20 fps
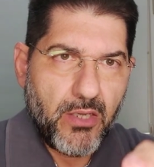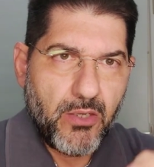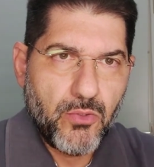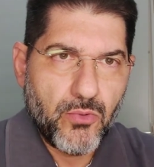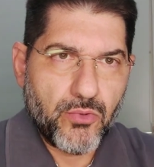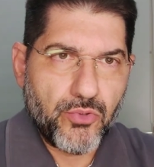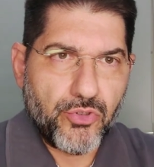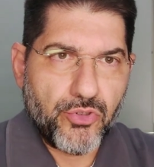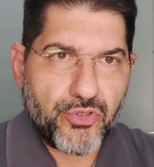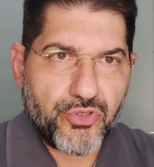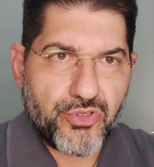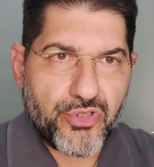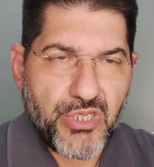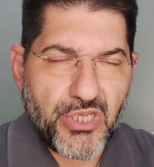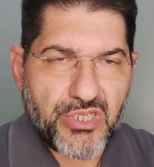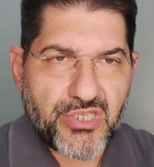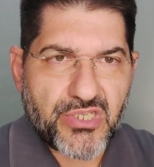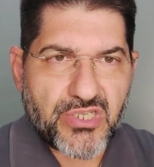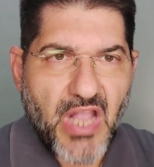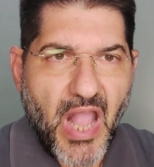e os
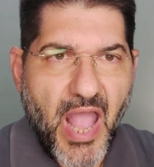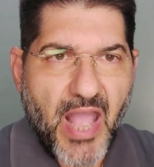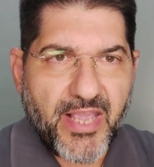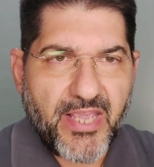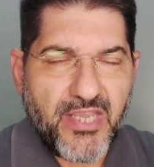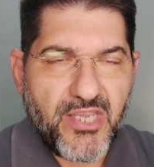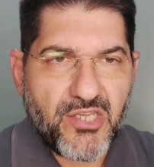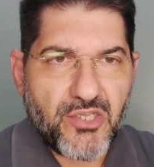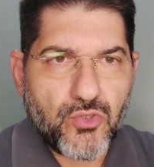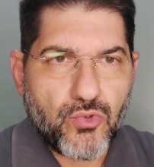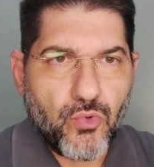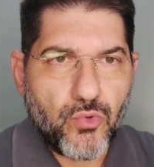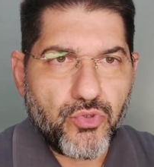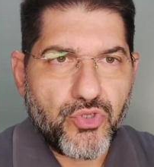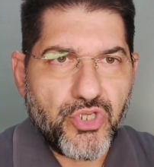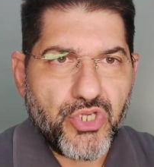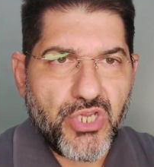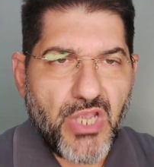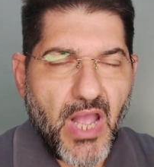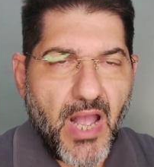destaques do
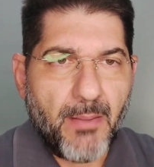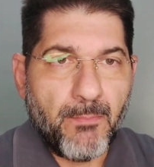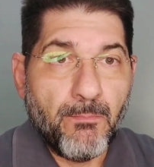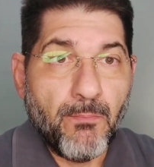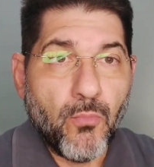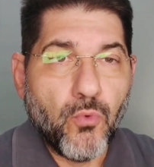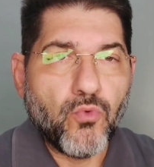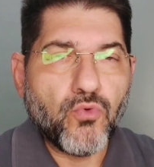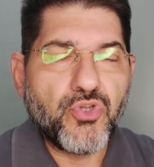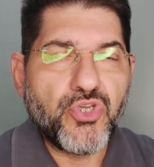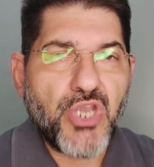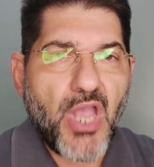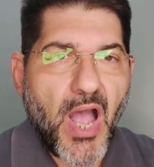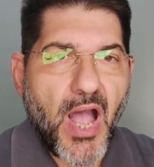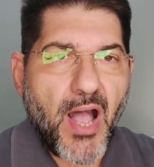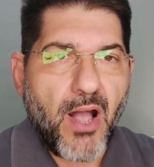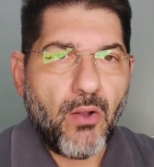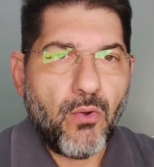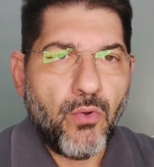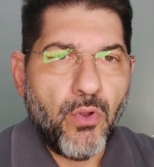Dia
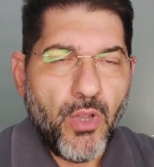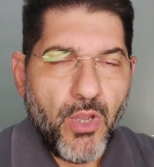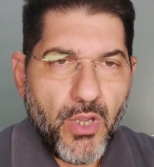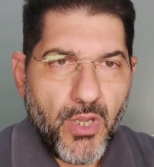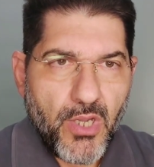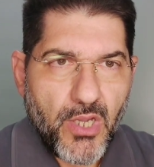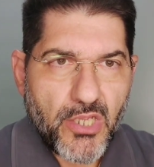Mundial